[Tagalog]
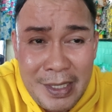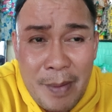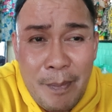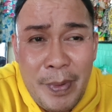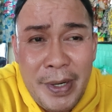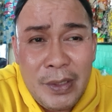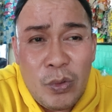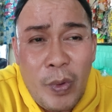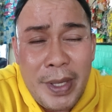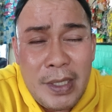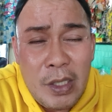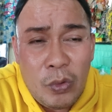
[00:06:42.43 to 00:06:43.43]
number
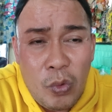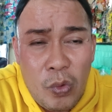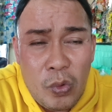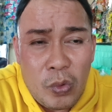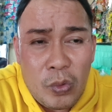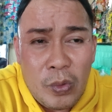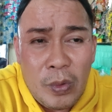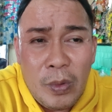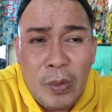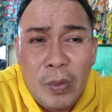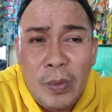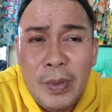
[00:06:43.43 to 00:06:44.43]
22,
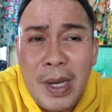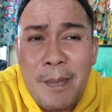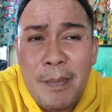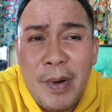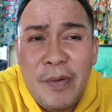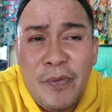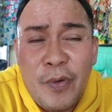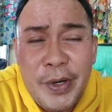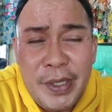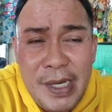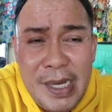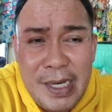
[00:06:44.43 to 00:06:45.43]
number
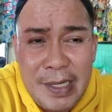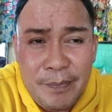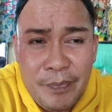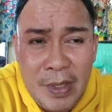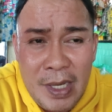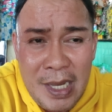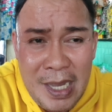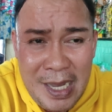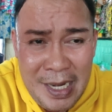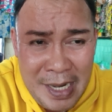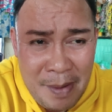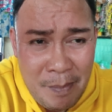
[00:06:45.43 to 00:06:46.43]
14,
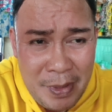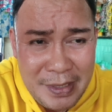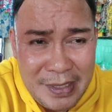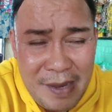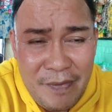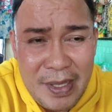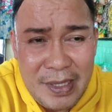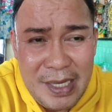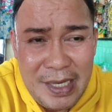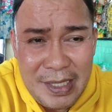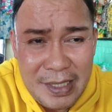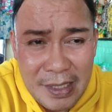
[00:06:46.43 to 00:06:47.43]
number
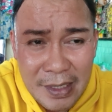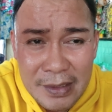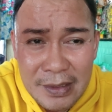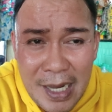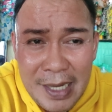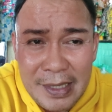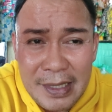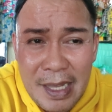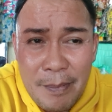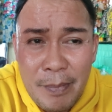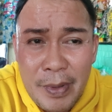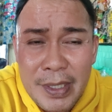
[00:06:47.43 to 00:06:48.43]
17, at
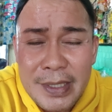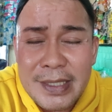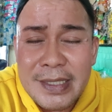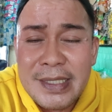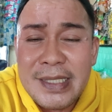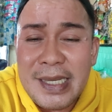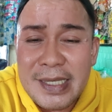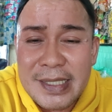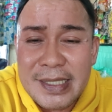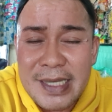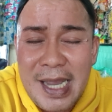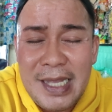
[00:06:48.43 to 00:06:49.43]
number
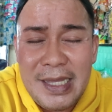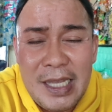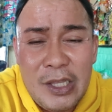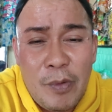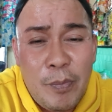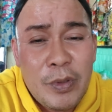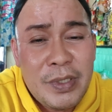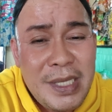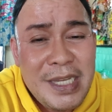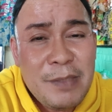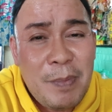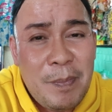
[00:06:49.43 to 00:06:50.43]
6. At ito po
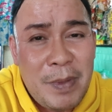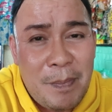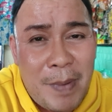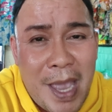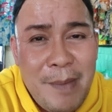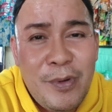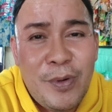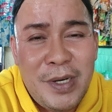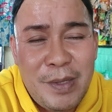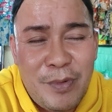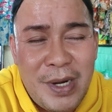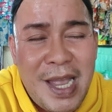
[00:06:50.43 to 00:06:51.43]
655,
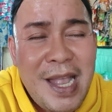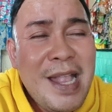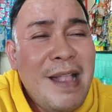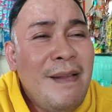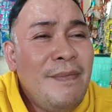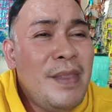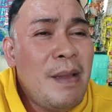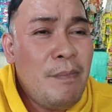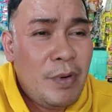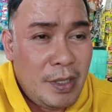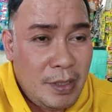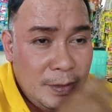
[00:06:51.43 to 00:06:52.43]
kunin mo na
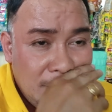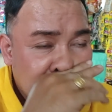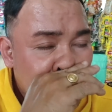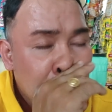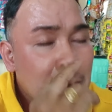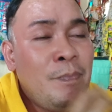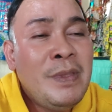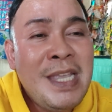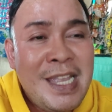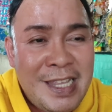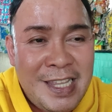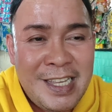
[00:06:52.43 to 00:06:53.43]
number
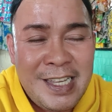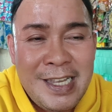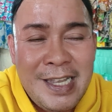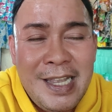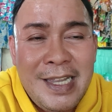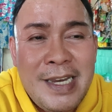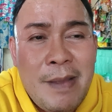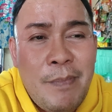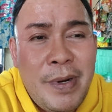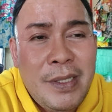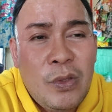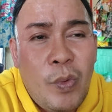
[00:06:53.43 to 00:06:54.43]
15,
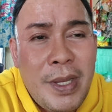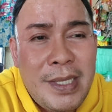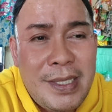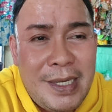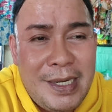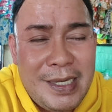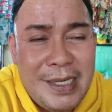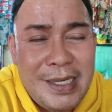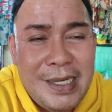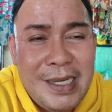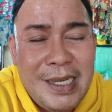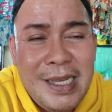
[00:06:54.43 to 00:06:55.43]
number 23,
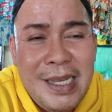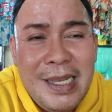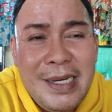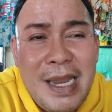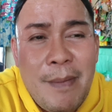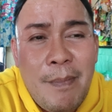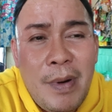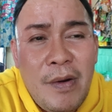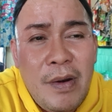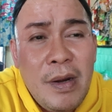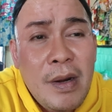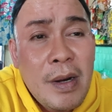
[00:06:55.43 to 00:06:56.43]

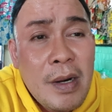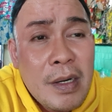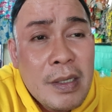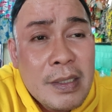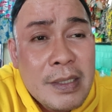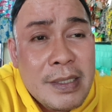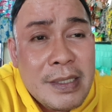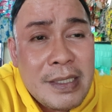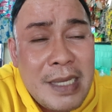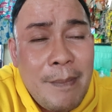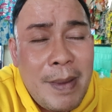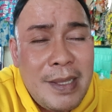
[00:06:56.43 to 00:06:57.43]
number
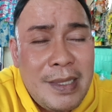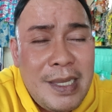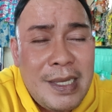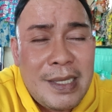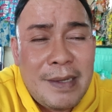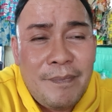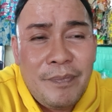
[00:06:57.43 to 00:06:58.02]
17,